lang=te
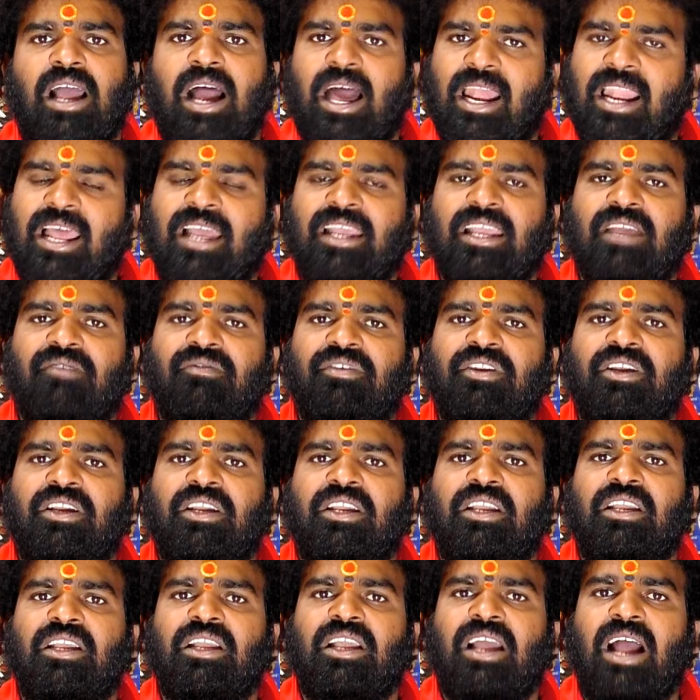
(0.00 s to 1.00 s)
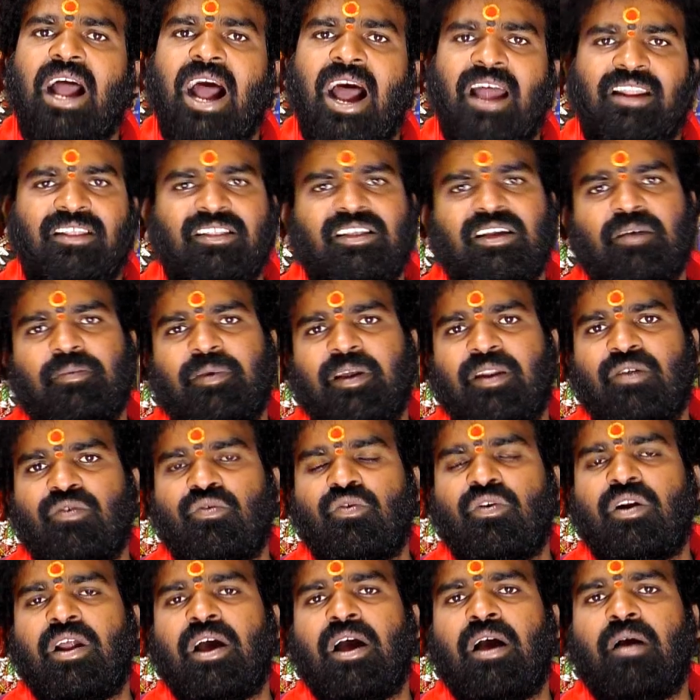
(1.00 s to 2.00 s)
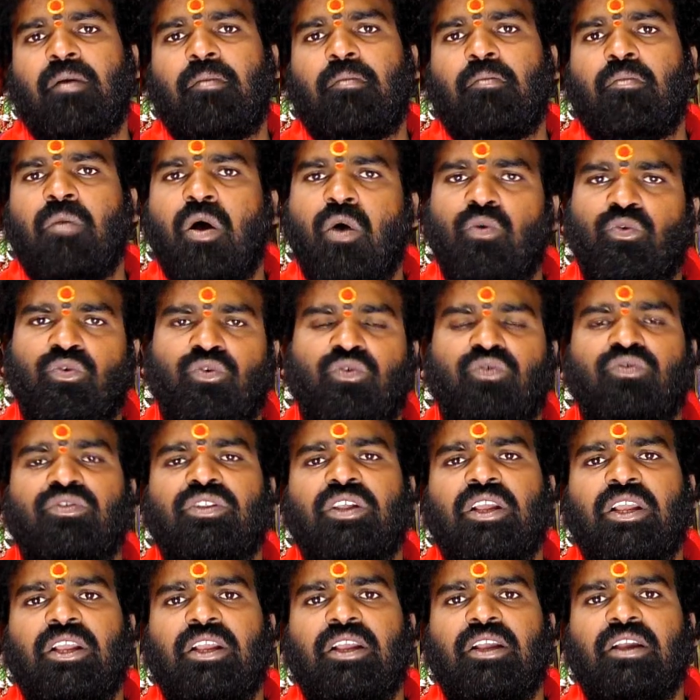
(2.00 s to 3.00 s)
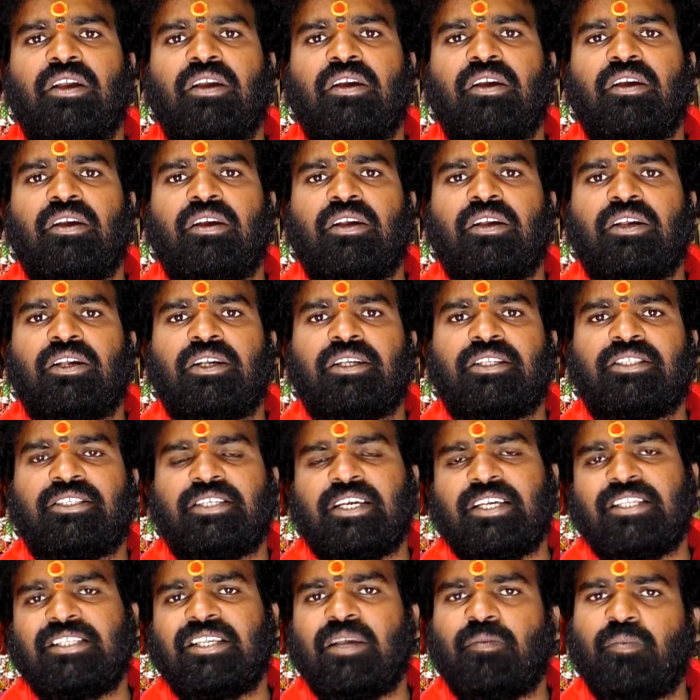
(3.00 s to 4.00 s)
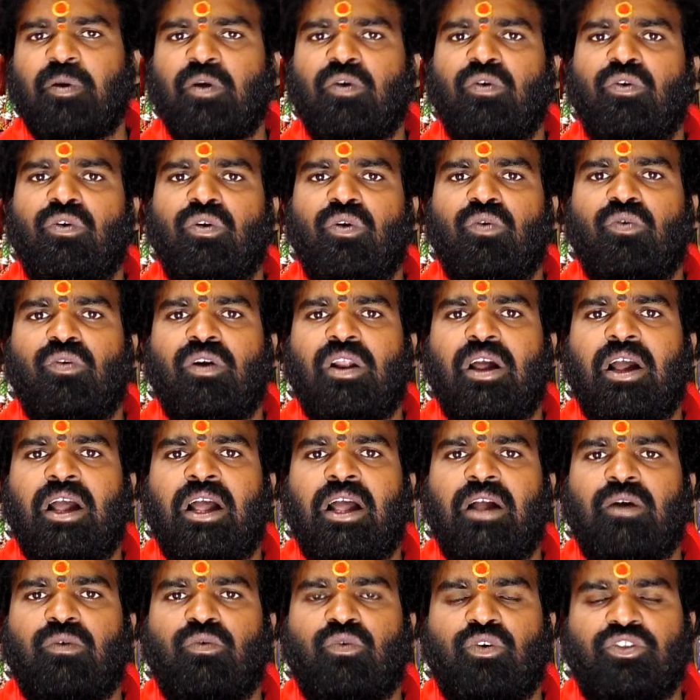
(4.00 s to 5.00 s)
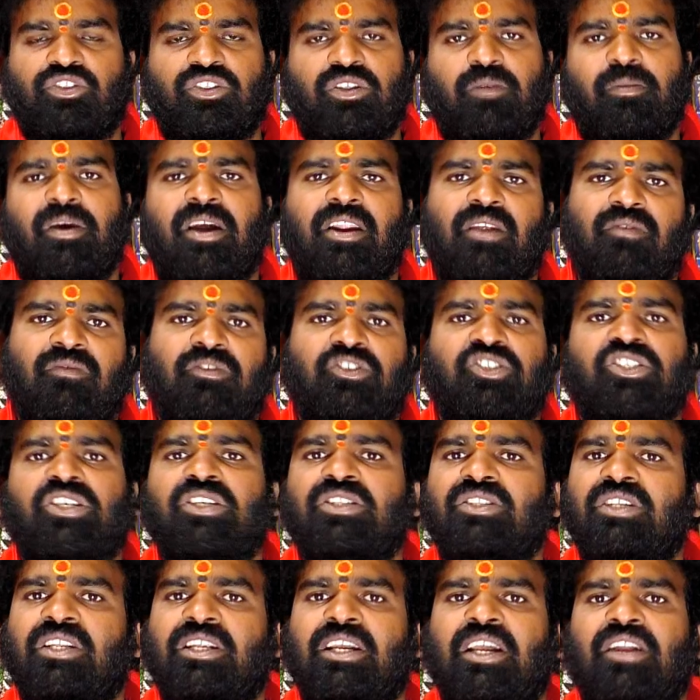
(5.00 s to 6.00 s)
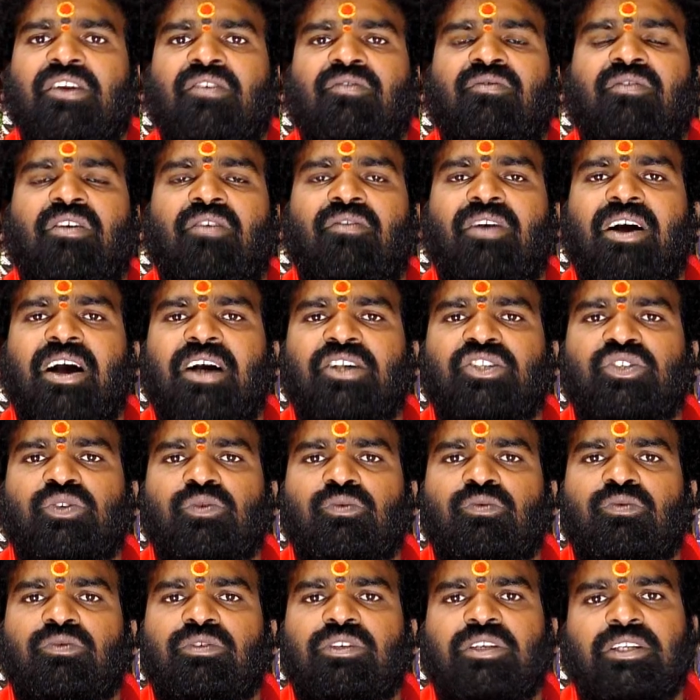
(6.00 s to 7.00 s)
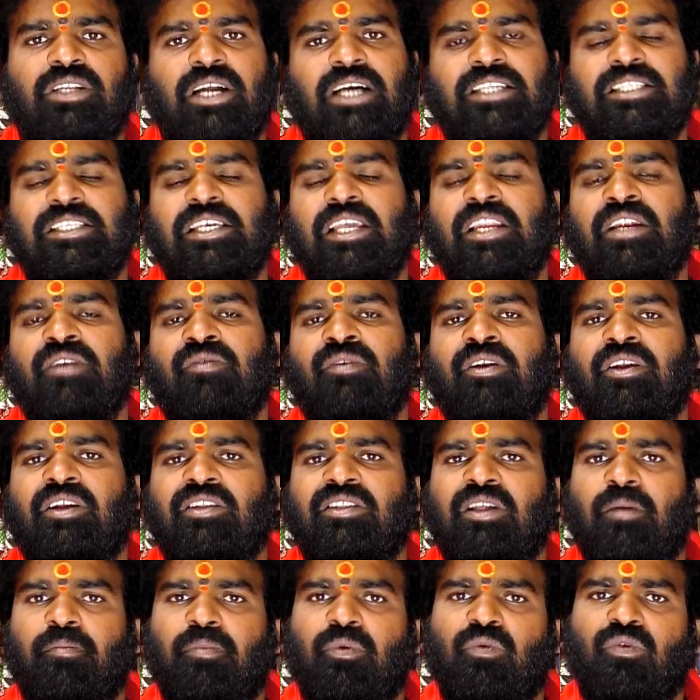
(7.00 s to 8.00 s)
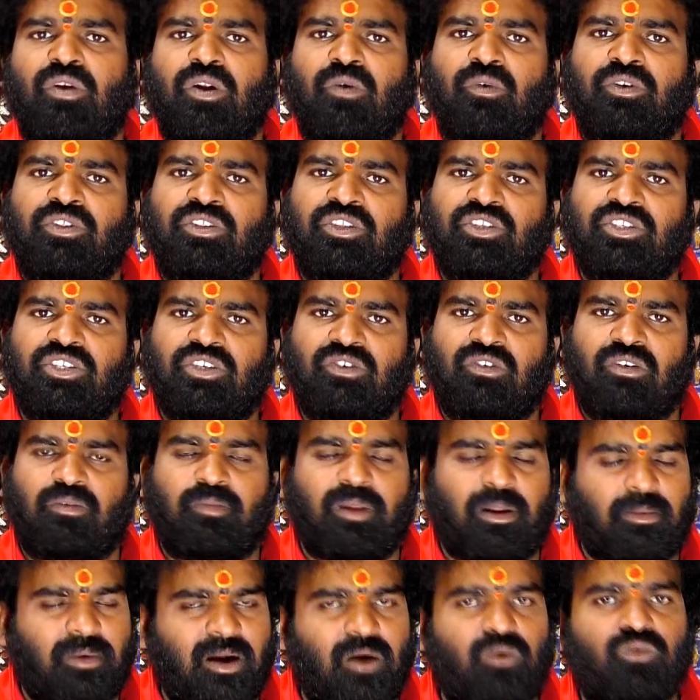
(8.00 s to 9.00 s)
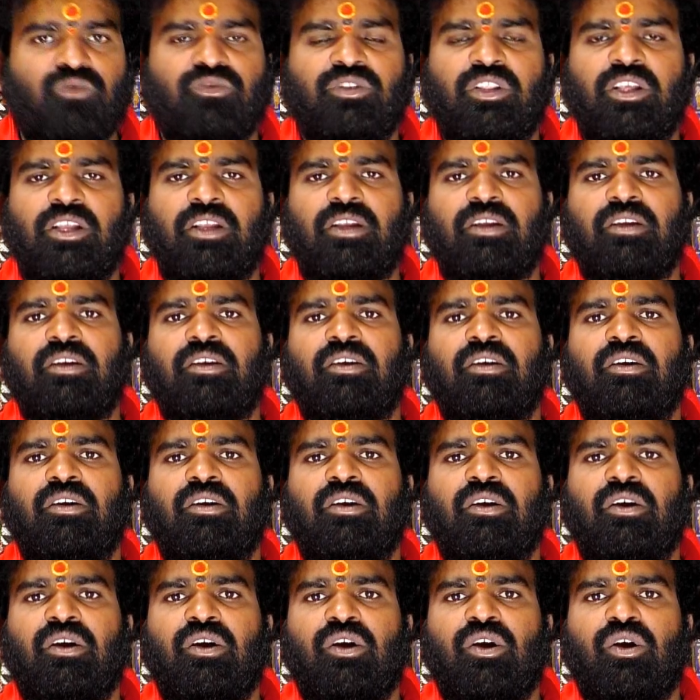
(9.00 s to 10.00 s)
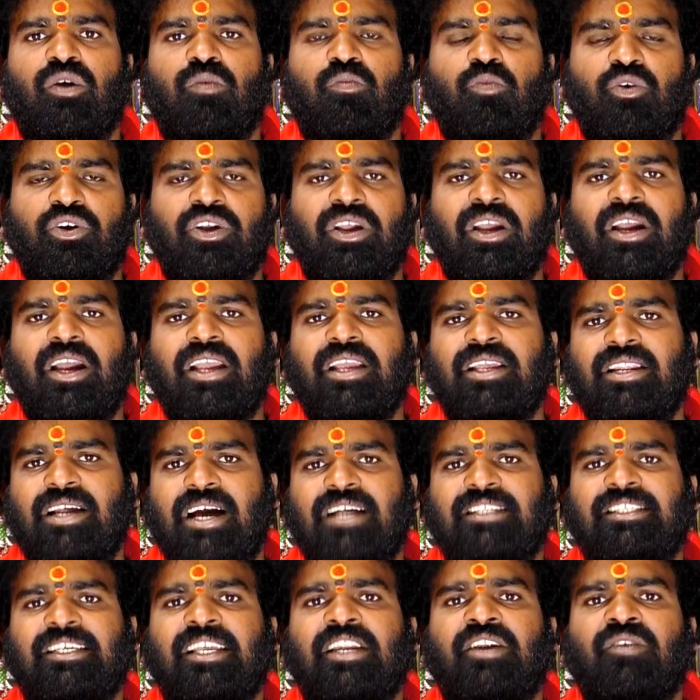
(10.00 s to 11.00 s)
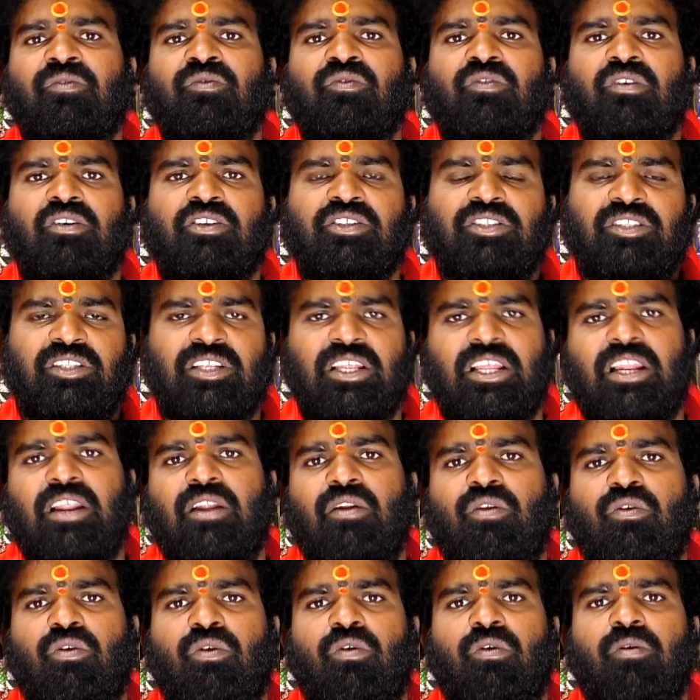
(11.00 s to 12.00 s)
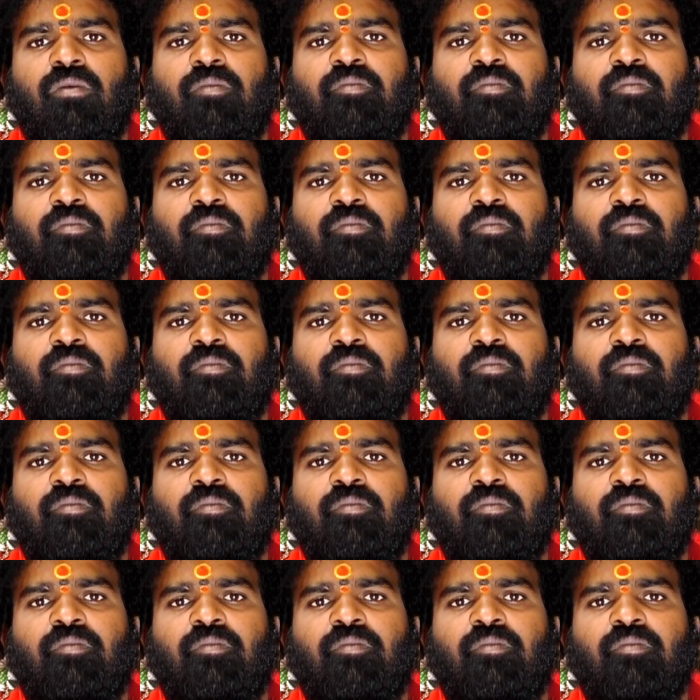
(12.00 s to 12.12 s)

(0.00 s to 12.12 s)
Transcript: అలాగే వీరికి ఆర్థిక పరం కూడా బాగుంటుంది చేసే పనుల్లో కూడా కొంతమేర విజయం జరిగేటటువంటి అవకాశం ఈ రాశి కలిగిన వారికి తప్పకుండా వర్తించేటువంటి ప్రభావం ఉంది ముఖ్యంగా ఈ రాశి కలిగినటువంటి వారు స్త్రీలలో